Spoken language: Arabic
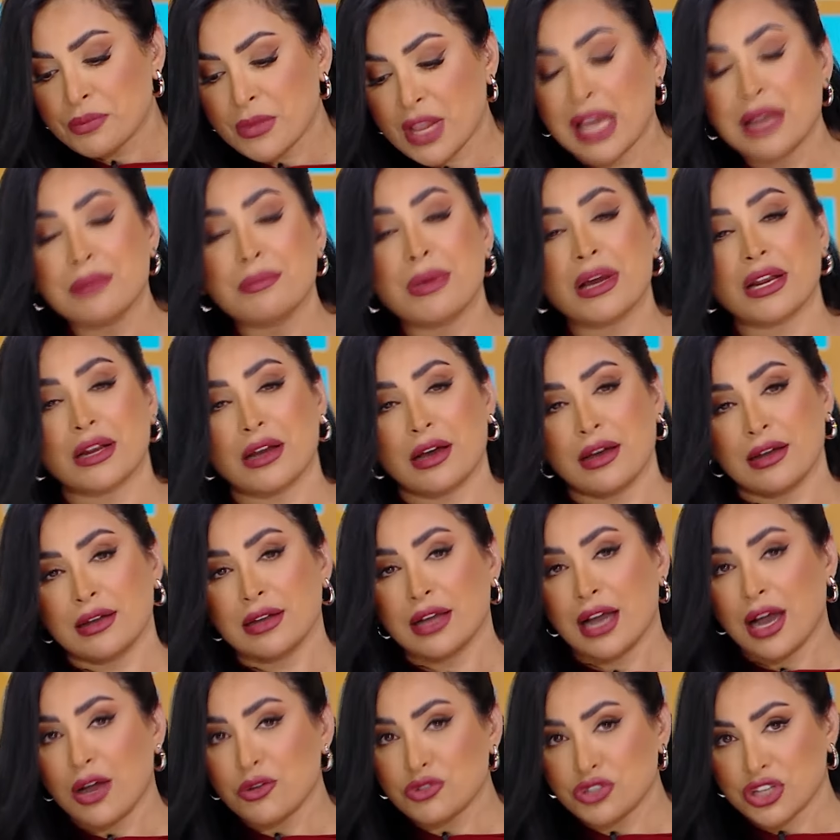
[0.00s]
المرأة
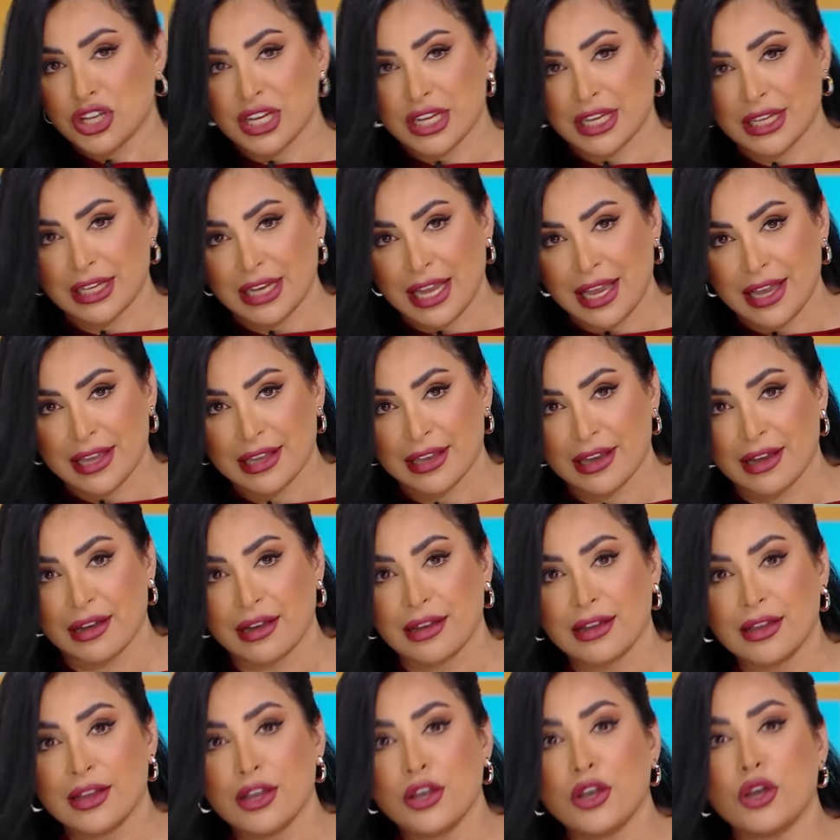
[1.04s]
أو شريك الحياة
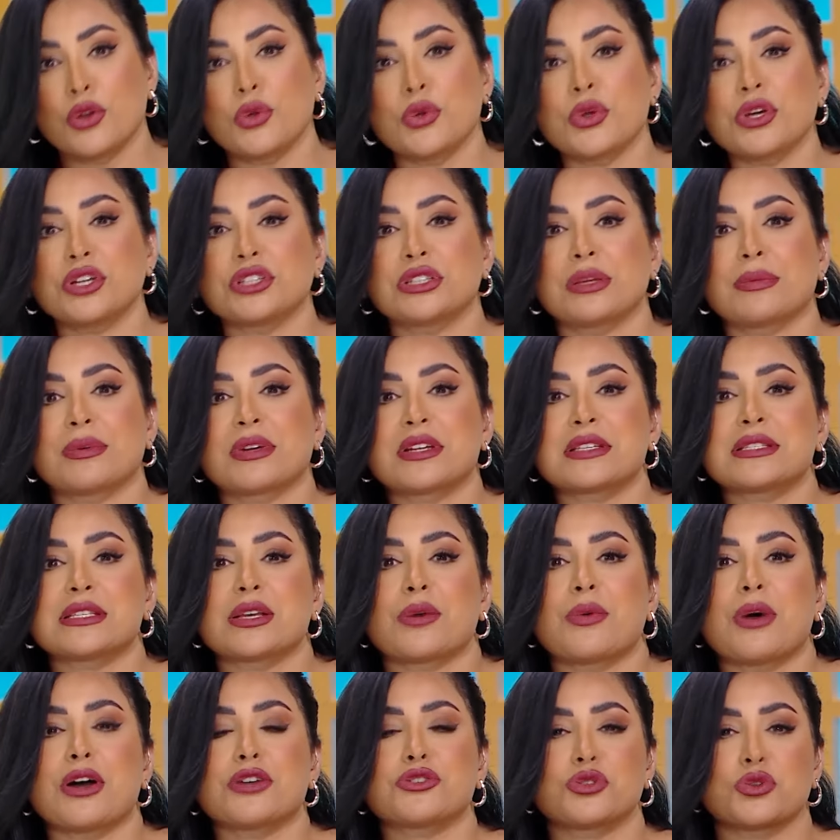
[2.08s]
أنه يعتبر
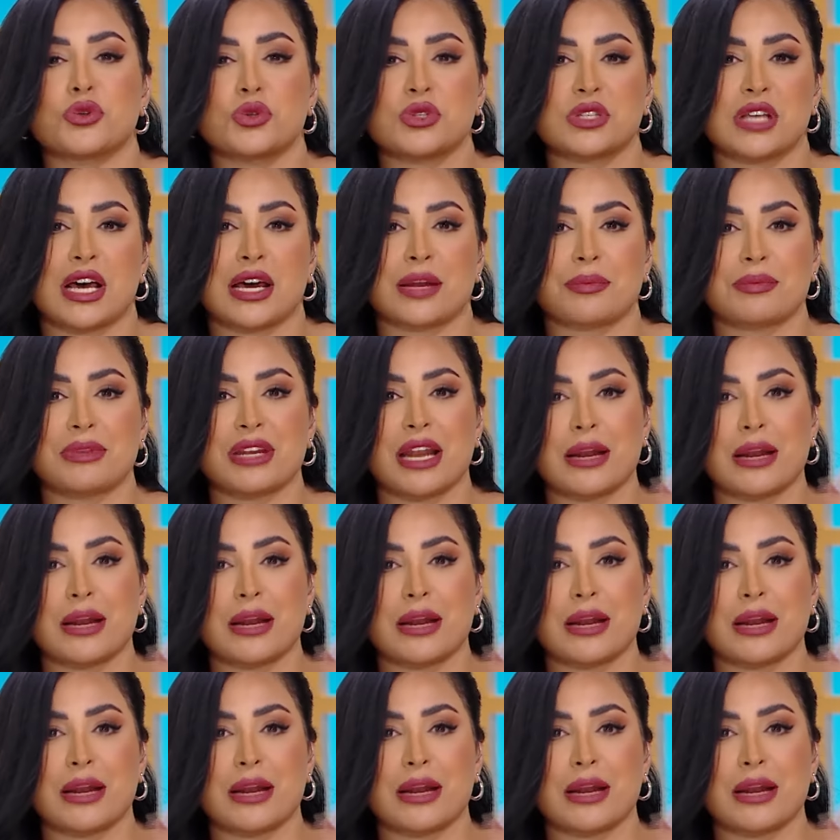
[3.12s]
الزواج أنه صار من